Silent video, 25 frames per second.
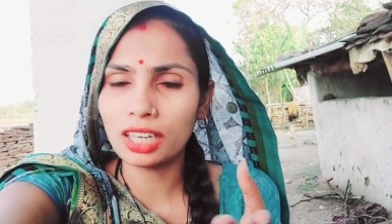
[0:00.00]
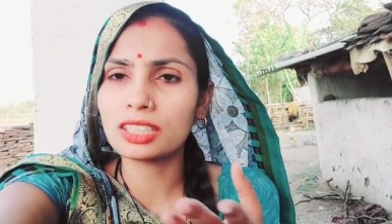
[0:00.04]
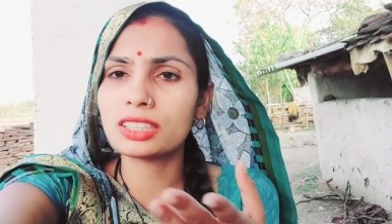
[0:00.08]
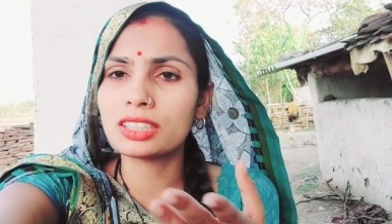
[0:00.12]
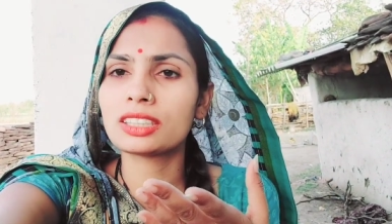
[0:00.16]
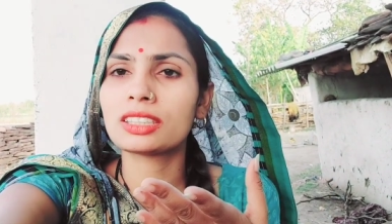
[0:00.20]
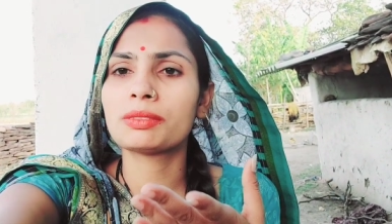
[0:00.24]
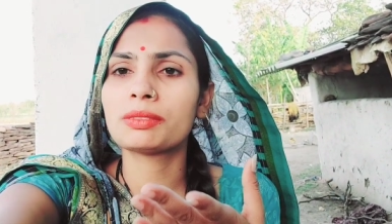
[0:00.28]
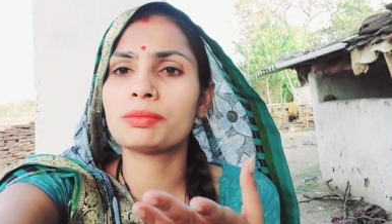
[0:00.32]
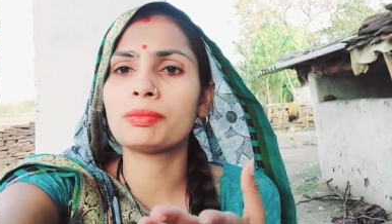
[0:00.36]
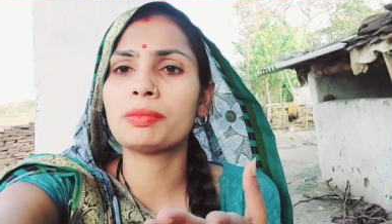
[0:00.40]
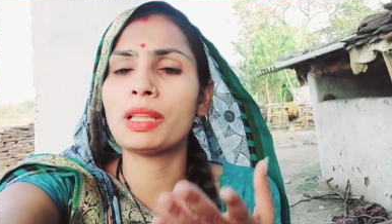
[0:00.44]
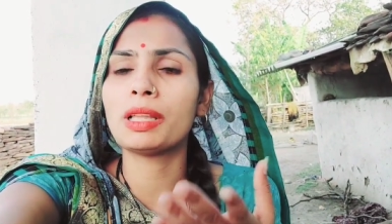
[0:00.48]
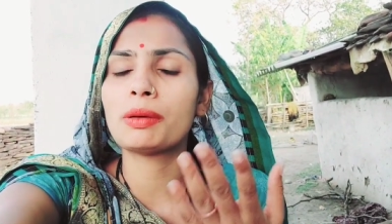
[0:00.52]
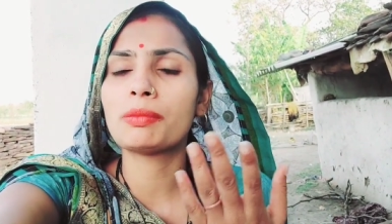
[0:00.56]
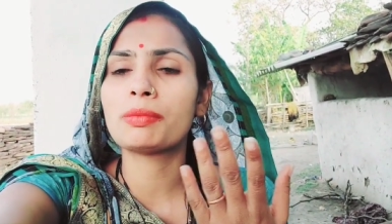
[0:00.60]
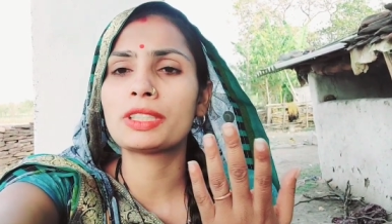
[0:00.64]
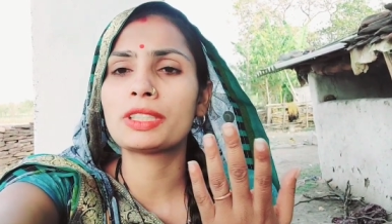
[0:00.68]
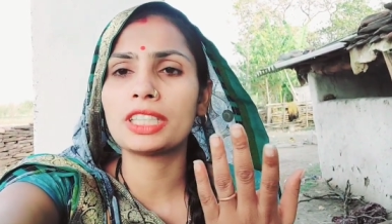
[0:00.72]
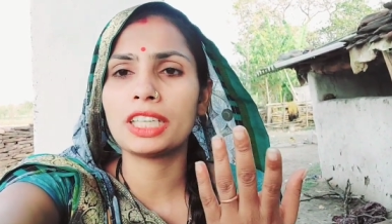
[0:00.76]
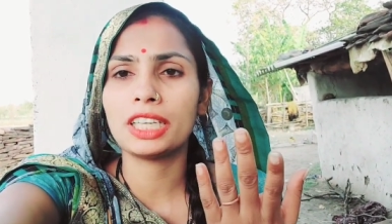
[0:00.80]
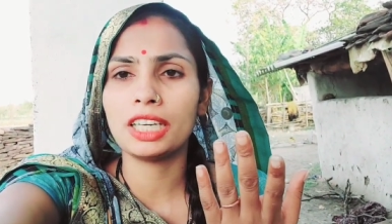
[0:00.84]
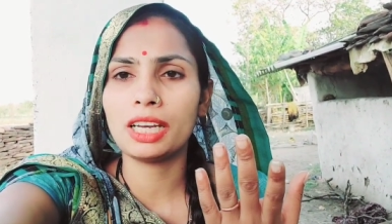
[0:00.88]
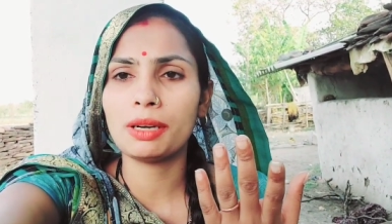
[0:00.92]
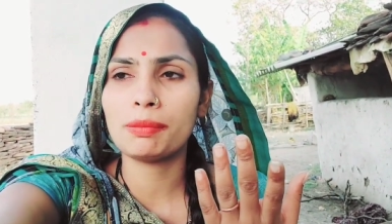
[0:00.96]
आज
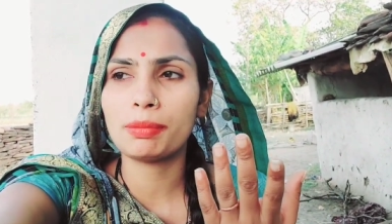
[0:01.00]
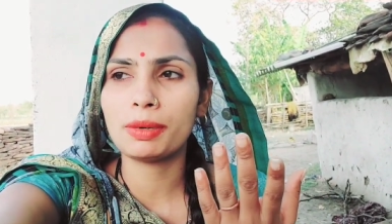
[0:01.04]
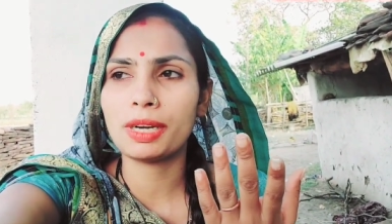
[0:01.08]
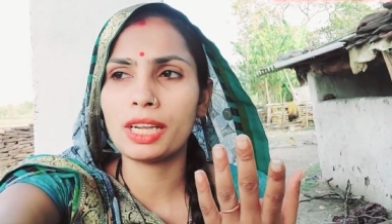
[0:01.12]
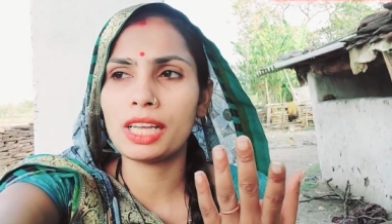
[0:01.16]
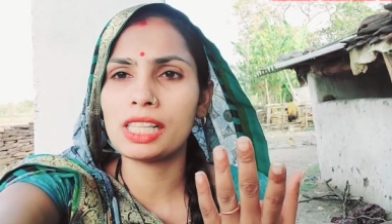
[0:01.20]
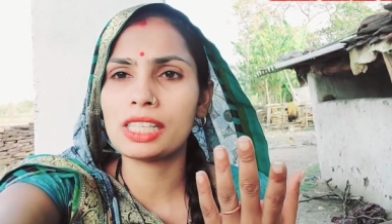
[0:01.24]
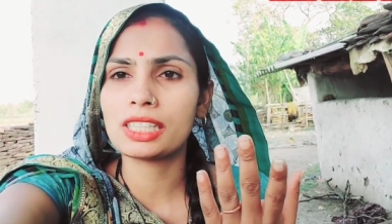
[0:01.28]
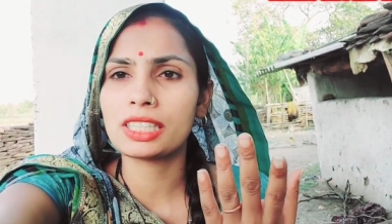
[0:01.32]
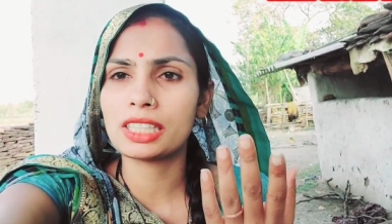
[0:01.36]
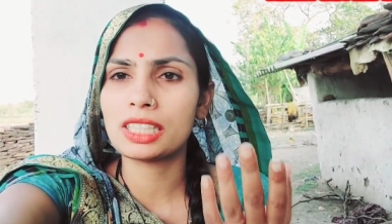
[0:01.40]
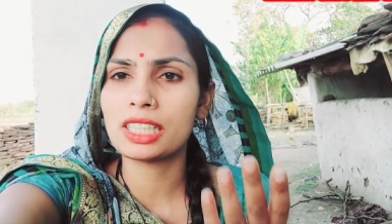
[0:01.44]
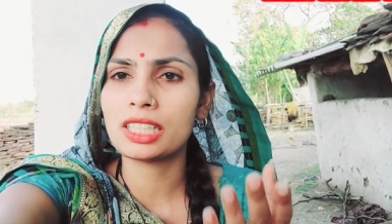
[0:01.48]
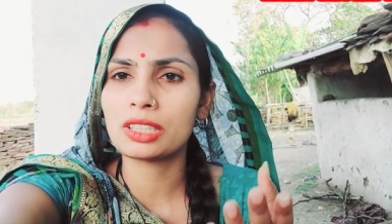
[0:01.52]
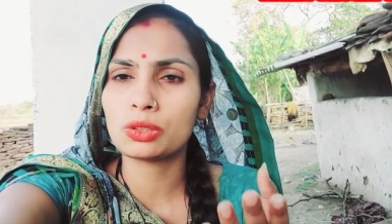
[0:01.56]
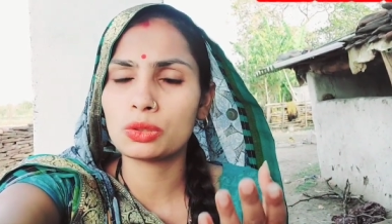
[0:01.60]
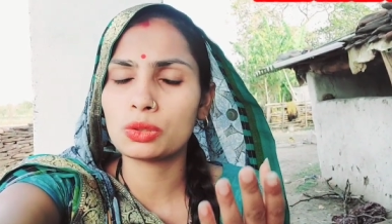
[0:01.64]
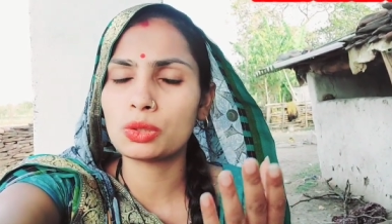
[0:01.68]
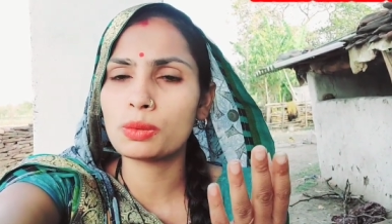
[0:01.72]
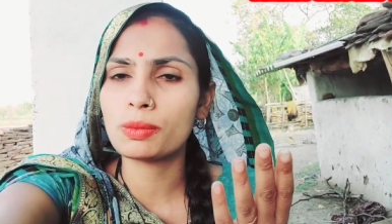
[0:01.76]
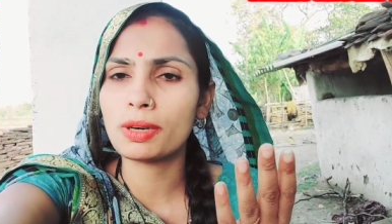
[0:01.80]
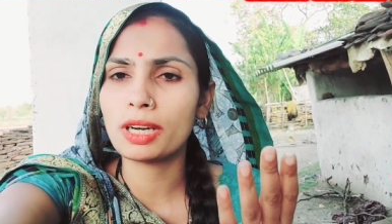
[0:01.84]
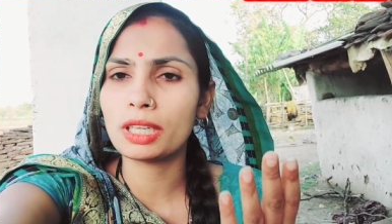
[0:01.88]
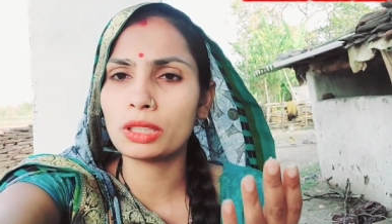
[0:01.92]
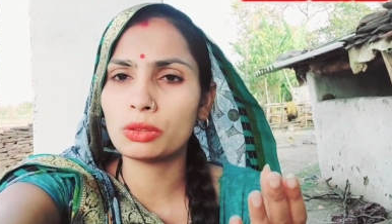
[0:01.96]
मतलब छः अप्रैल से
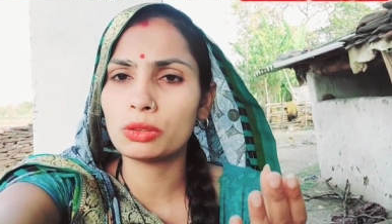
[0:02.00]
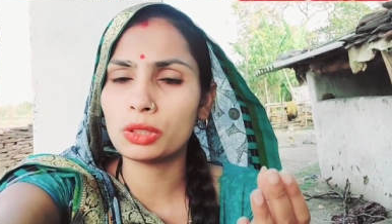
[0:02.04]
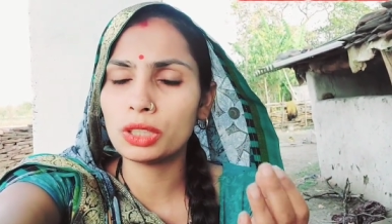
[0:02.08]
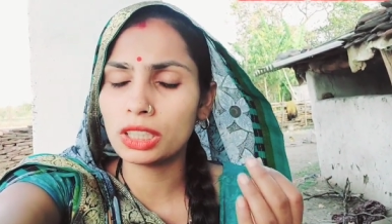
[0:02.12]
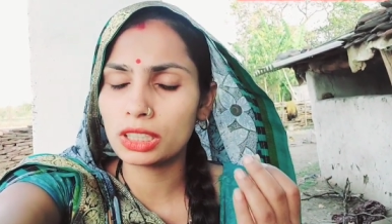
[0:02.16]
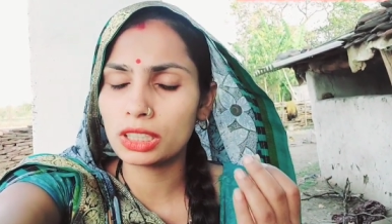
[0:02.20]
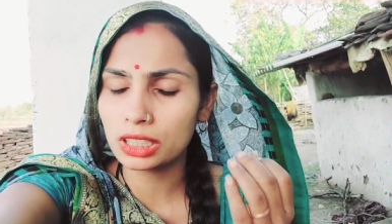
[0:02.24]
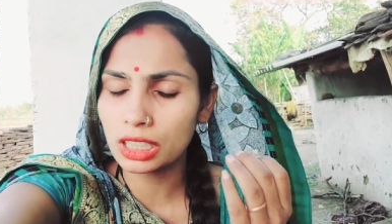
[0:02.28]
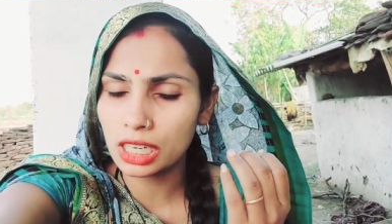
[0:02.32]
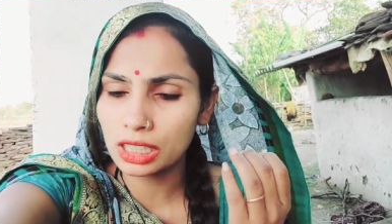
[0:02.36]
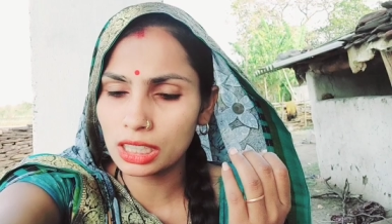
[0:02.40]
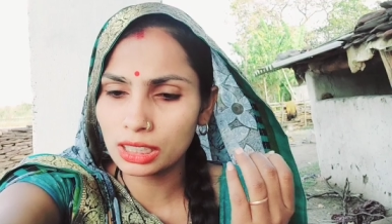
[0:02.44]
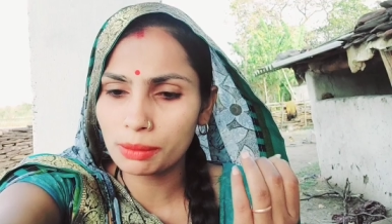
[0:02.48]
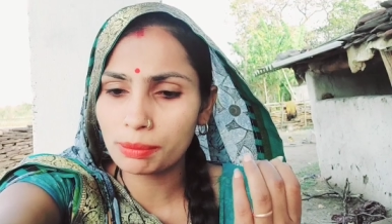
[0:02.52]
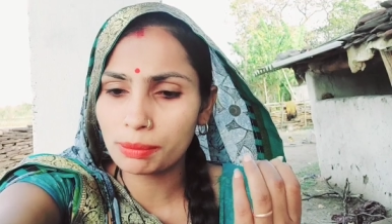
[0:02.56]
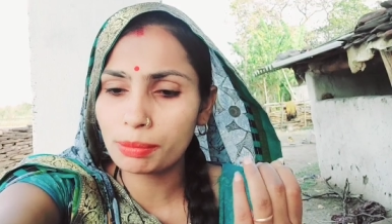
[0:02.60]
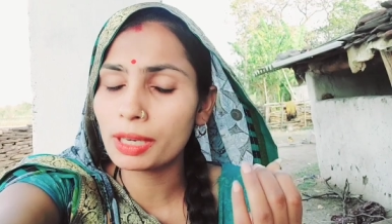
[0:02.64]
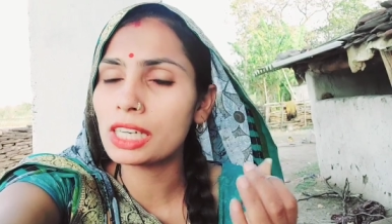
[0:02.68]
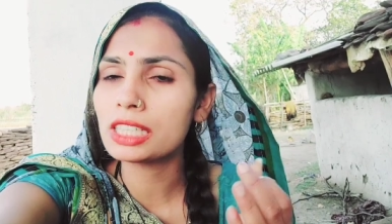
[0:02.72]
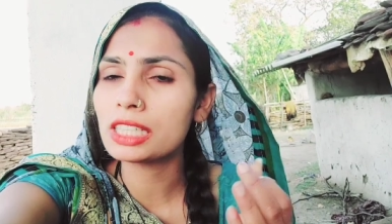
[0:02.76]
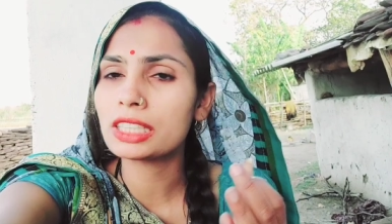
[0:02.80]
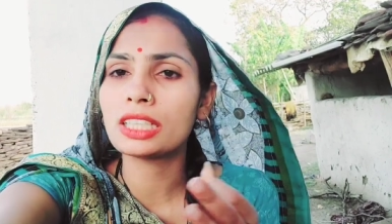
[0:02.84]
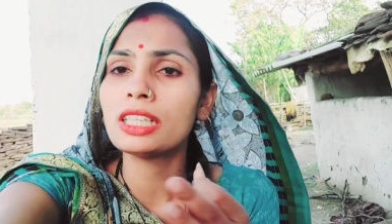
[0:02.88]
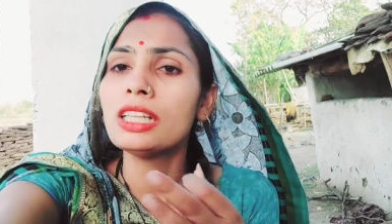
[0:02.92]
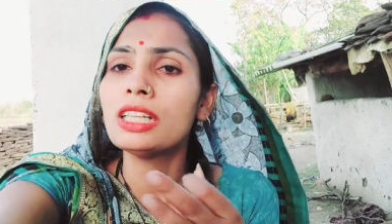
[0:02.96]
शुरुआत हुई है सात
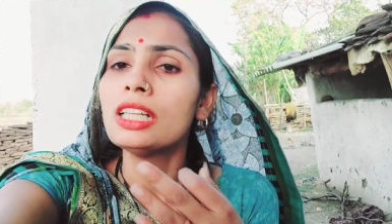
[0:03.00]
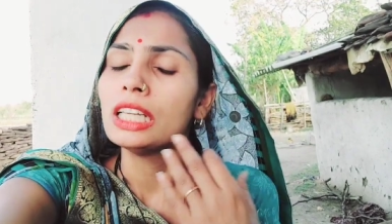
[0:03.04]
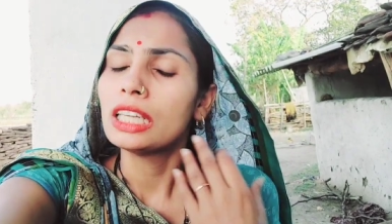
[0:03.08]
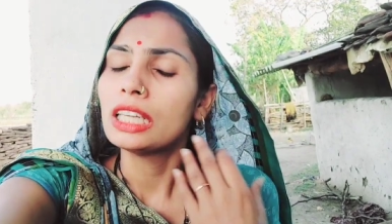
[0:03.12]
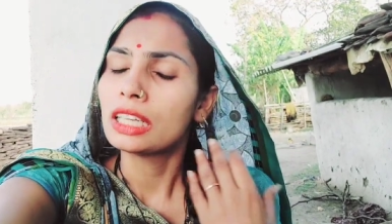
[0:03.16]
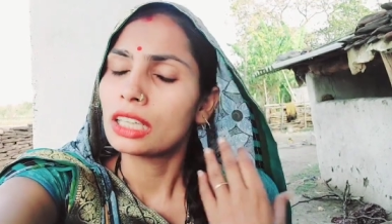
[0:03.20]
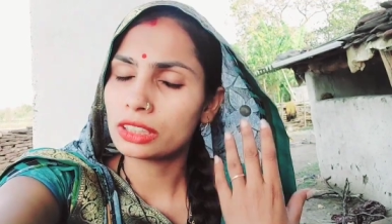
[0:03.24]
अप्रैल से